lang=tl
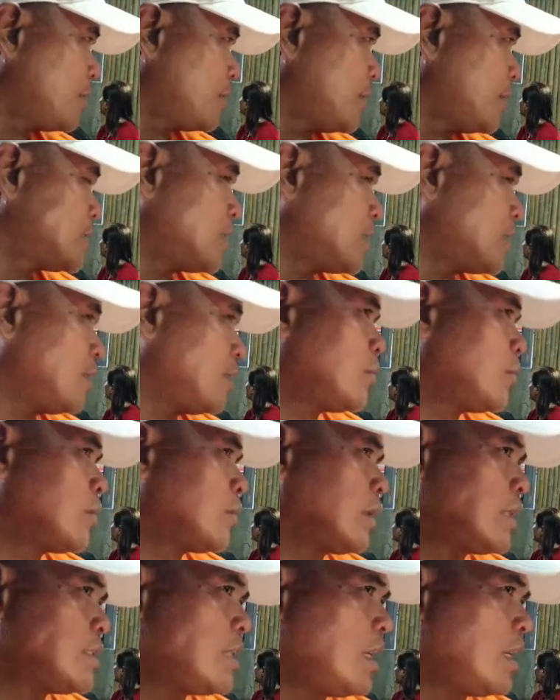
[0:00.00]
pandesal
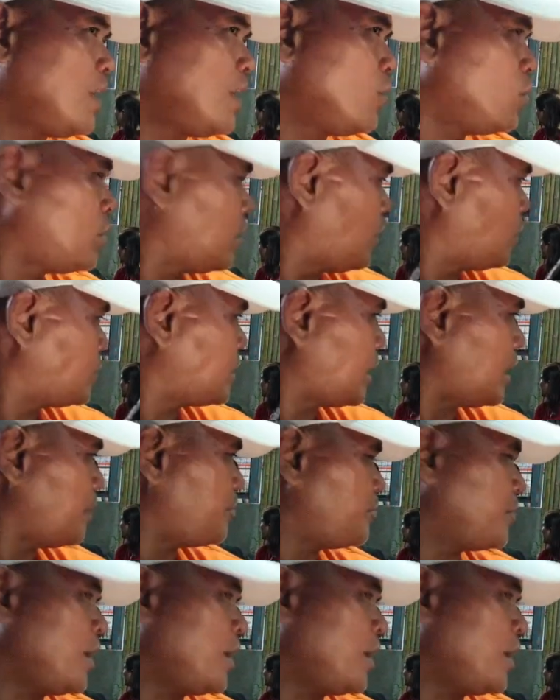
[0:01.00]
burger, isang linggo na daw sa rip